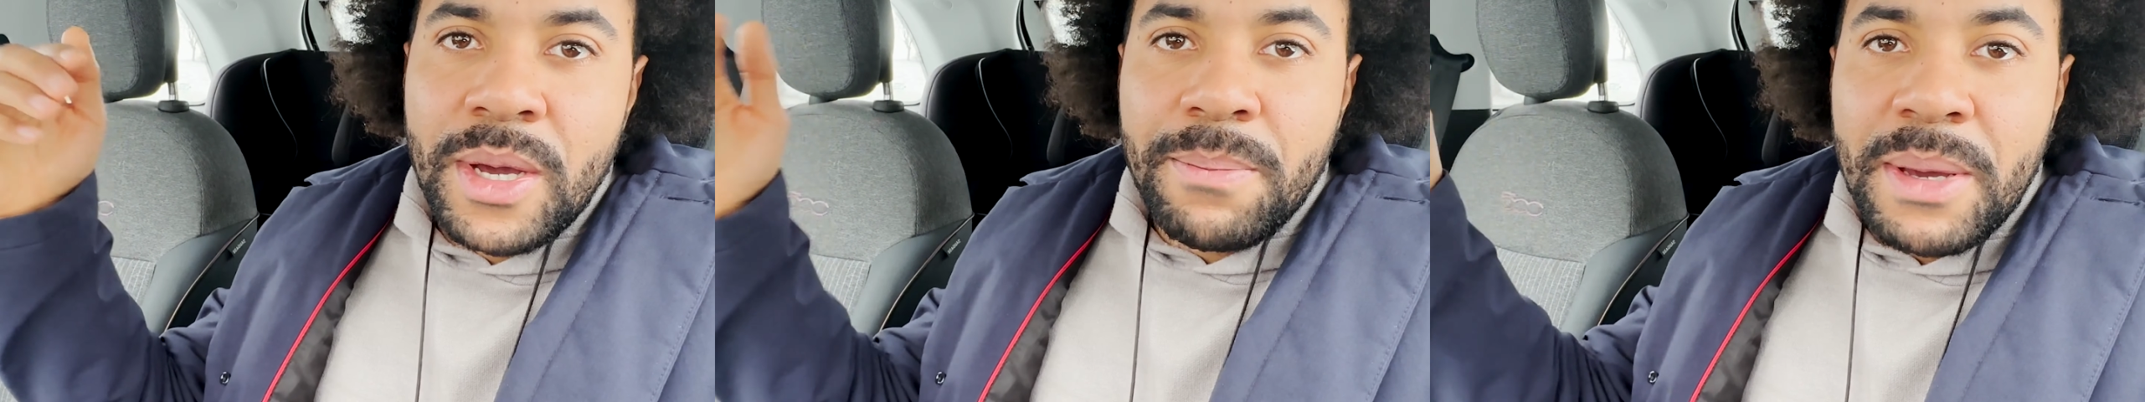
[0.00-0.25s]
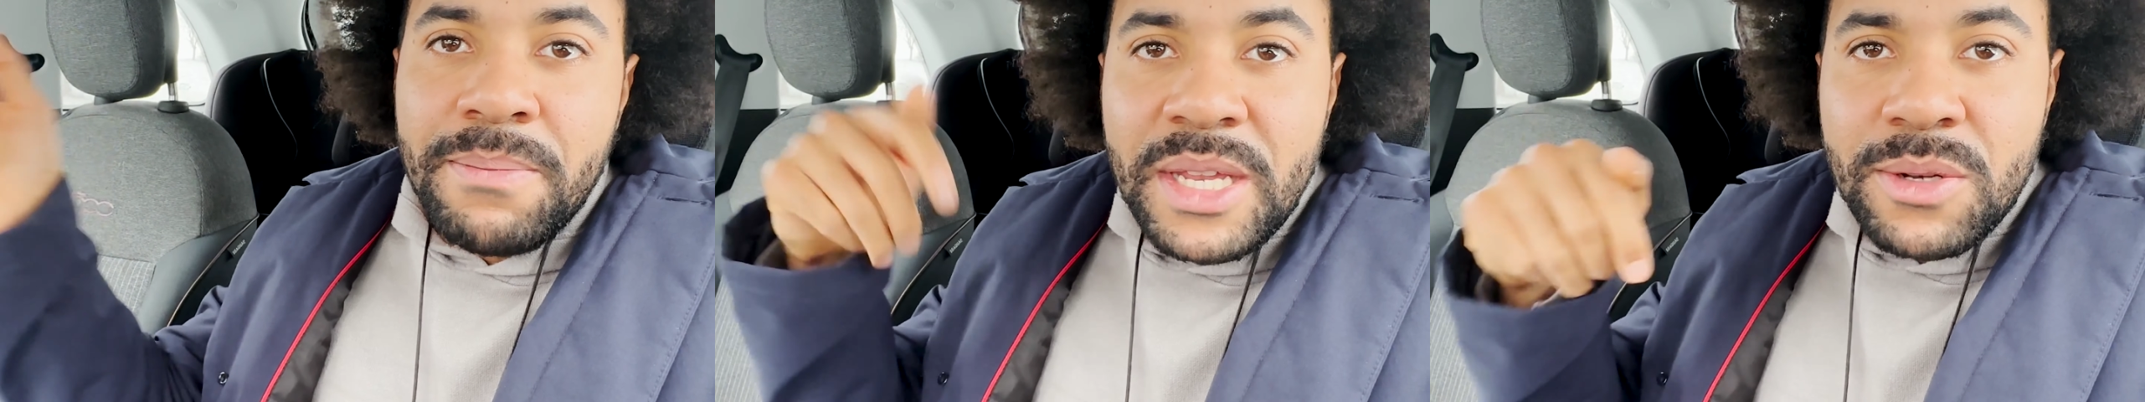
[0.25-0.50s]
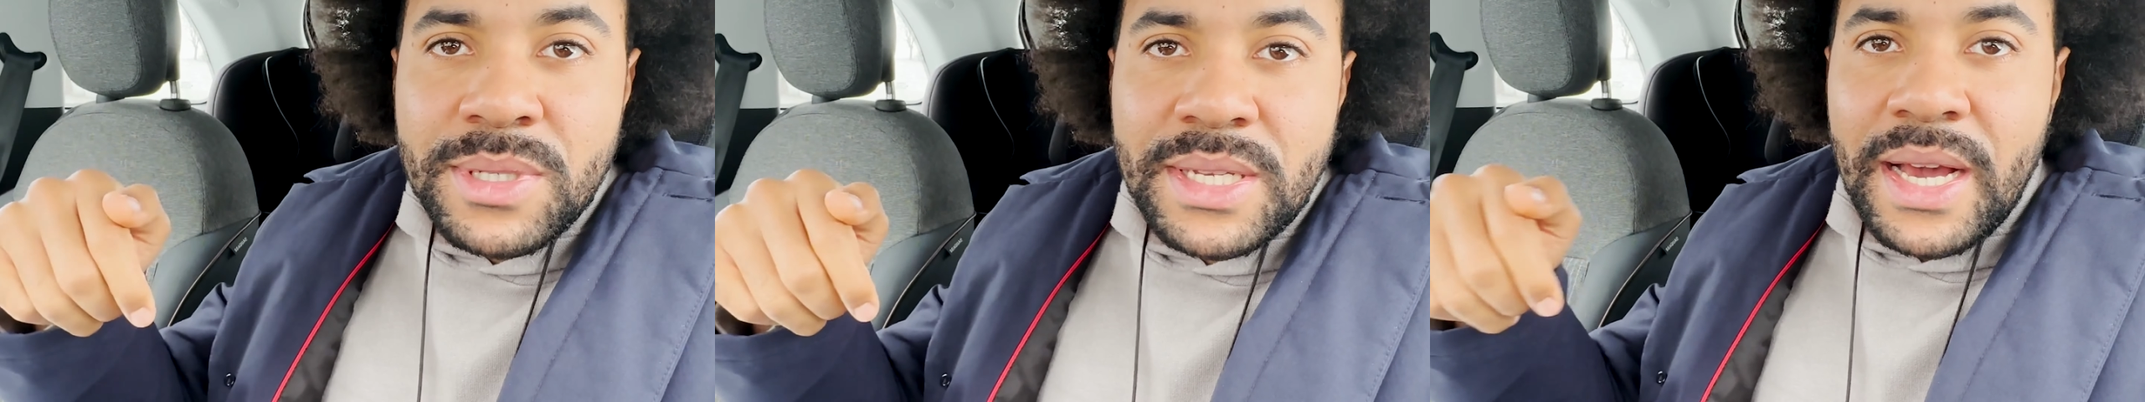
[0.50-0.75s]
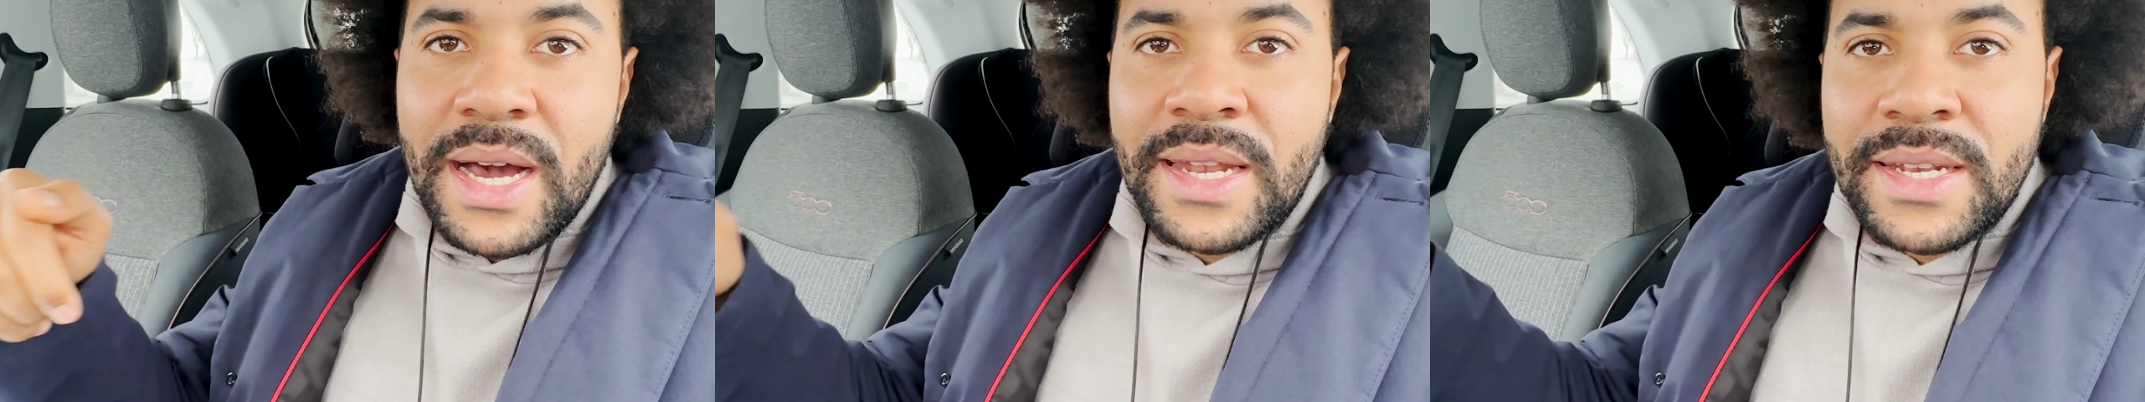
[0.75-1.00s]
bei
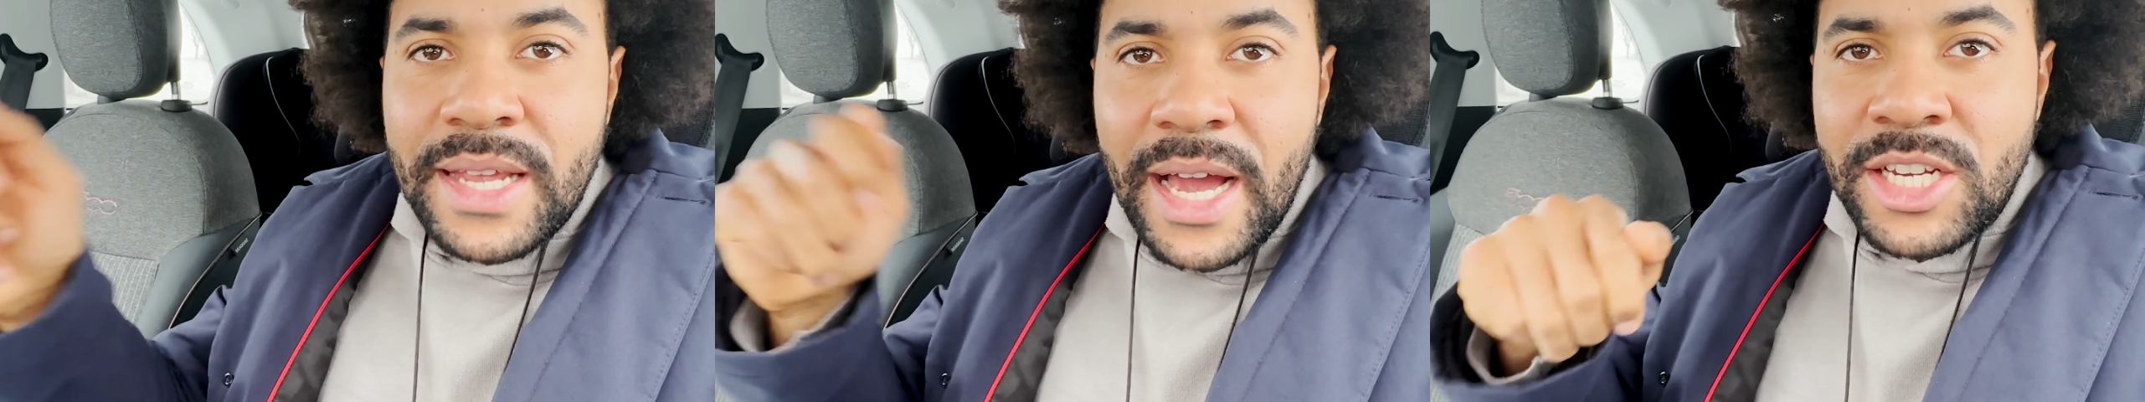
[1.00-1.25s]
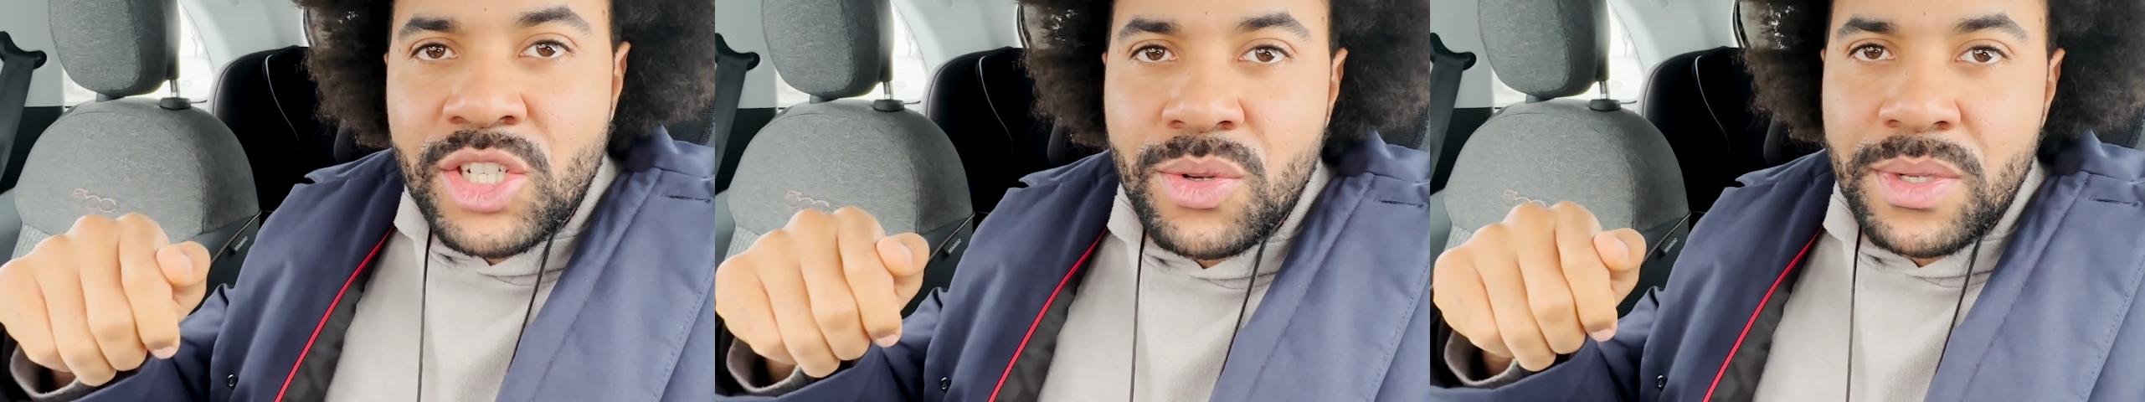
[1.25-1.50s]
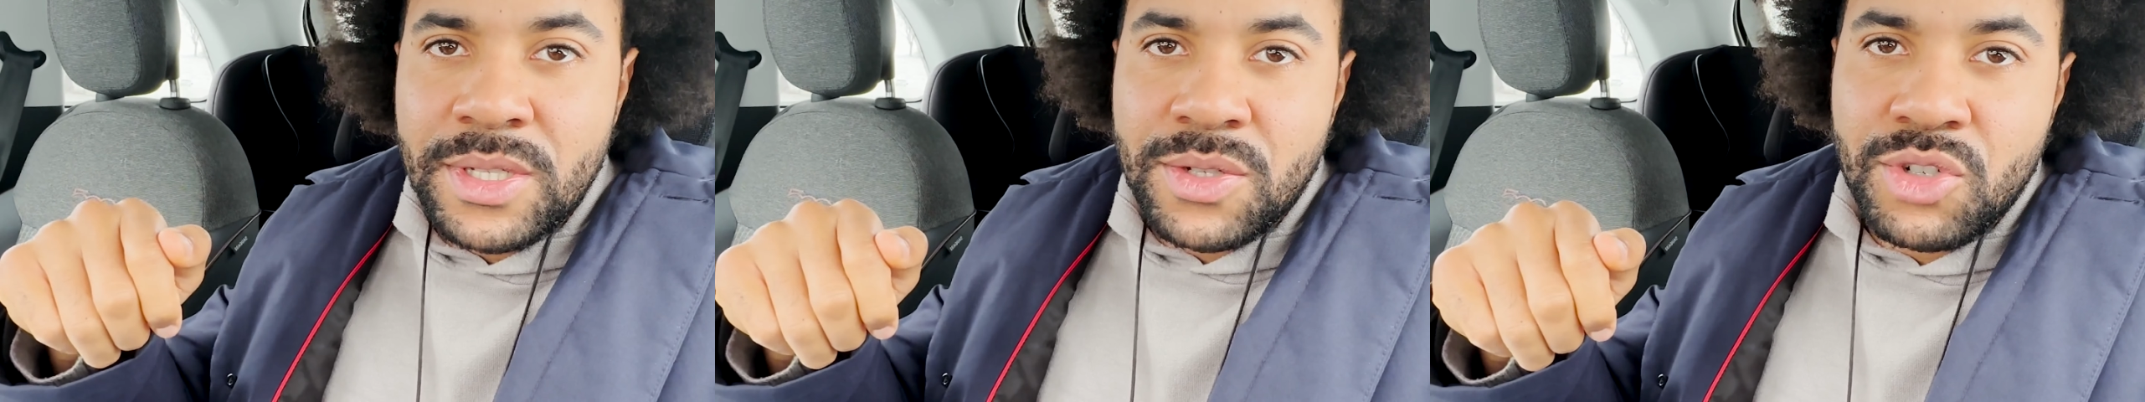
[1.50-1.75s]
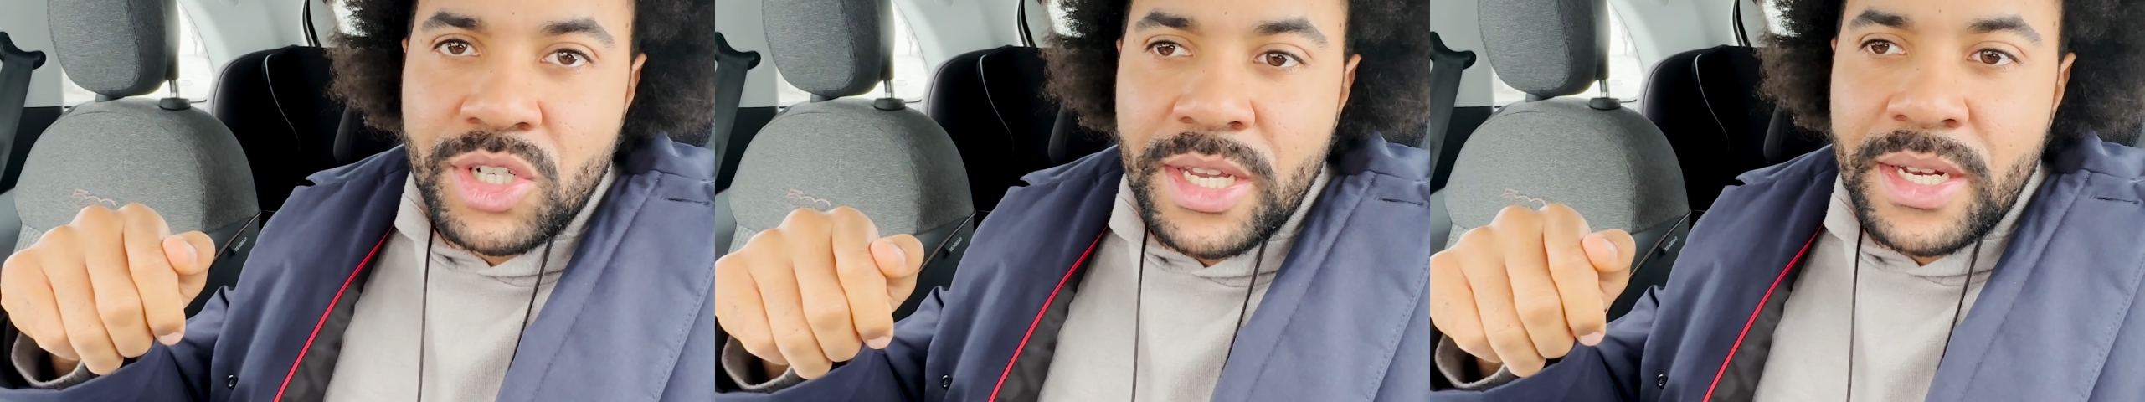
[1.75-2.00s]
Minusgraden drei Stunden
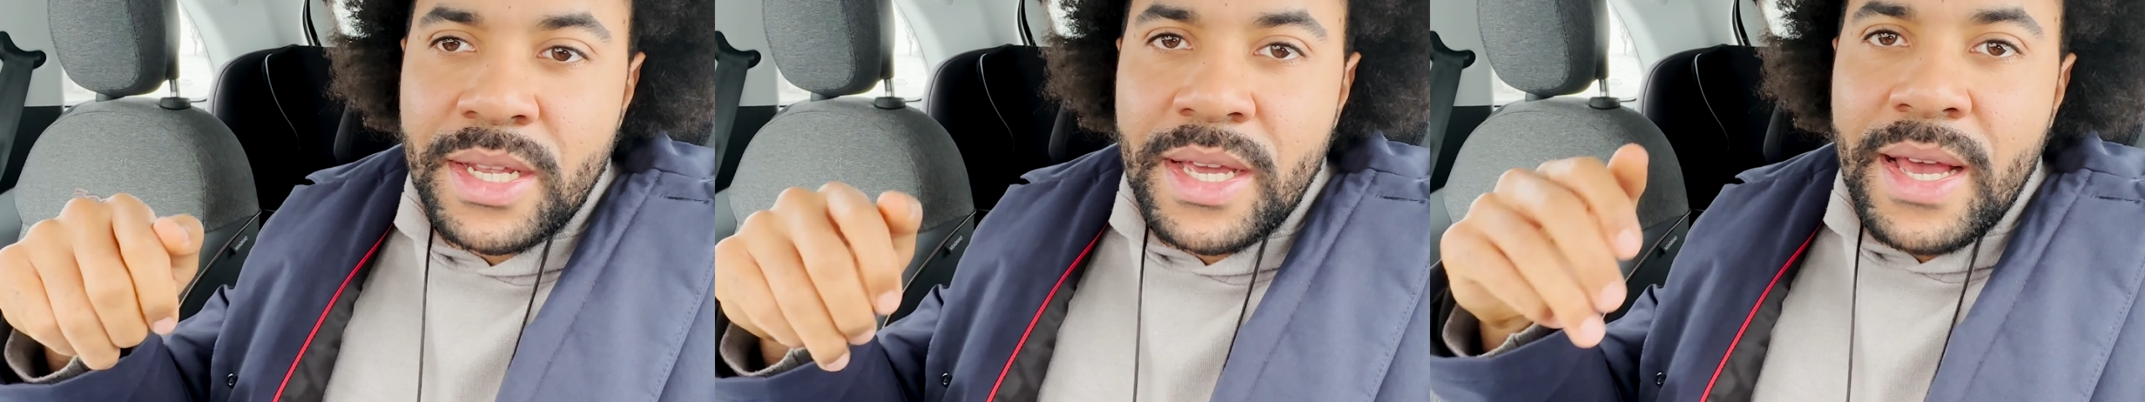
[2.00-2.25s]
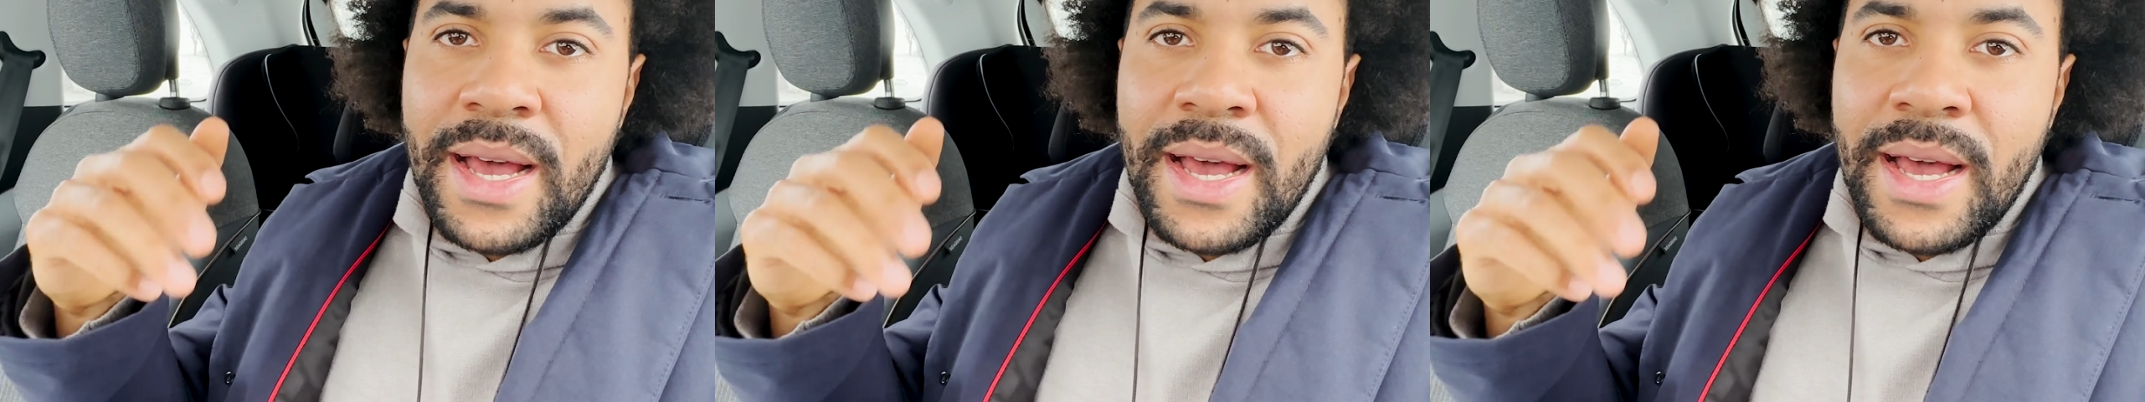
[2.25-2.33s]
zu stehen,